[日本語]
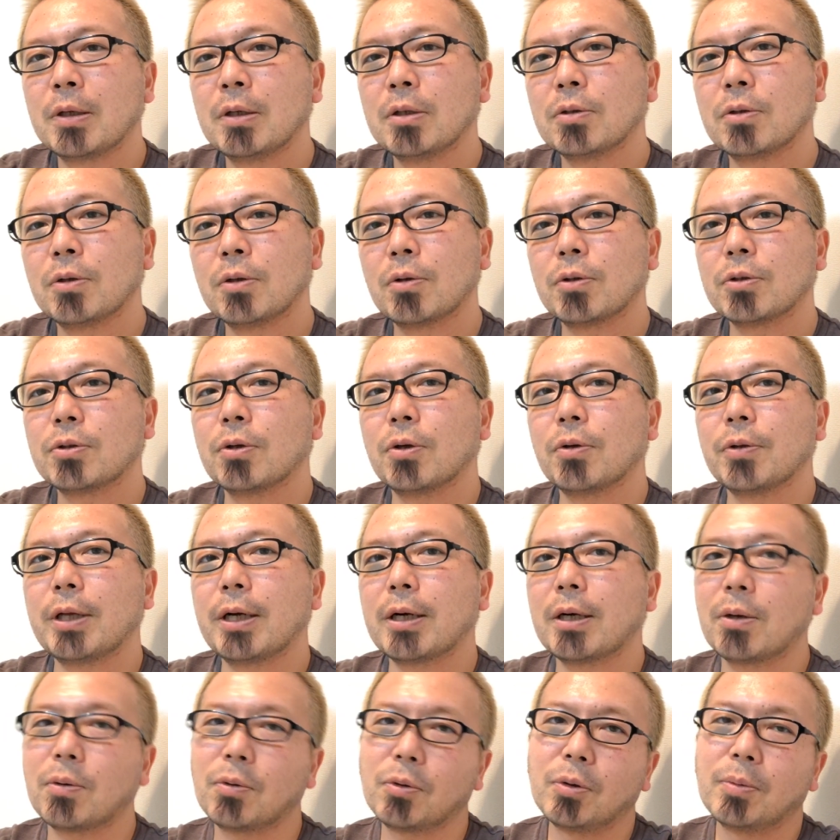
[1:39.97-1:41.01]
それこそなん
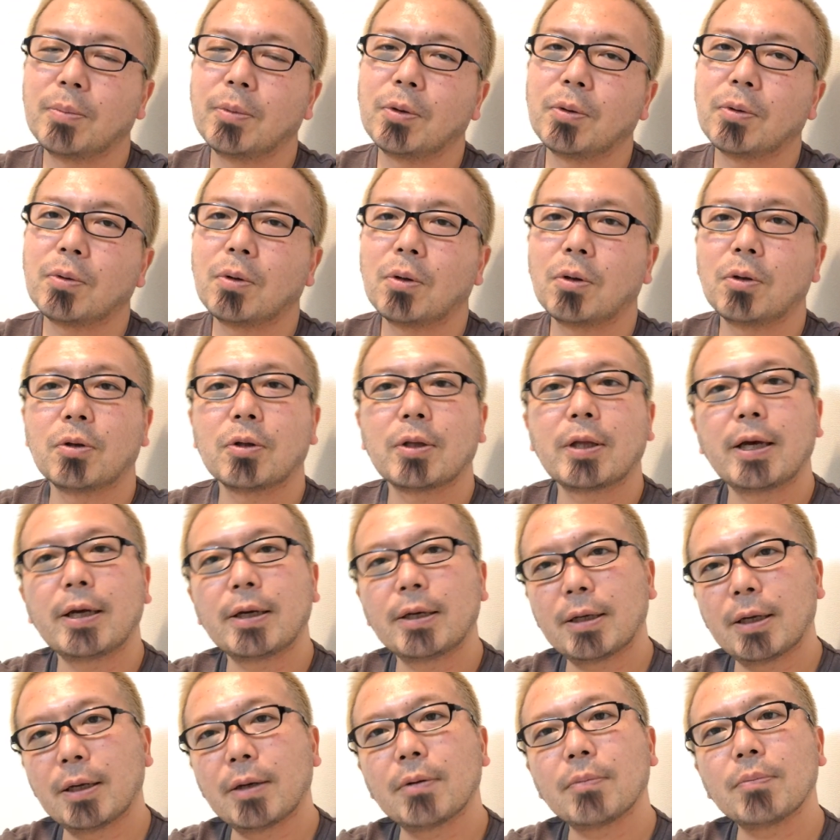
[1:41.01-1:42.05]
か子どもの頃の体
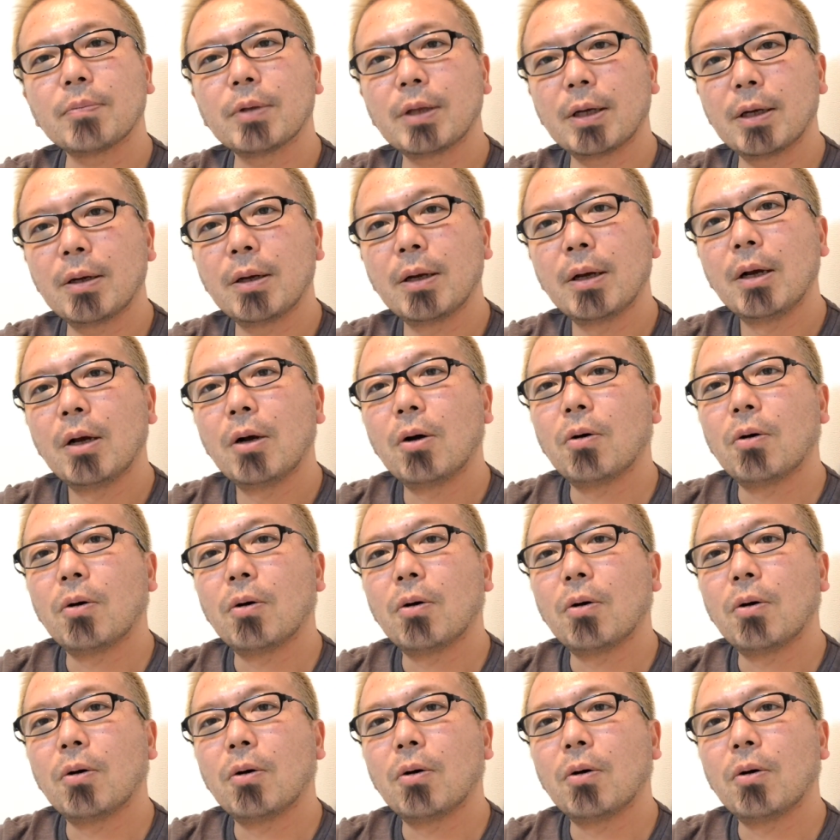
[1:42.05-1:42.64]
験ね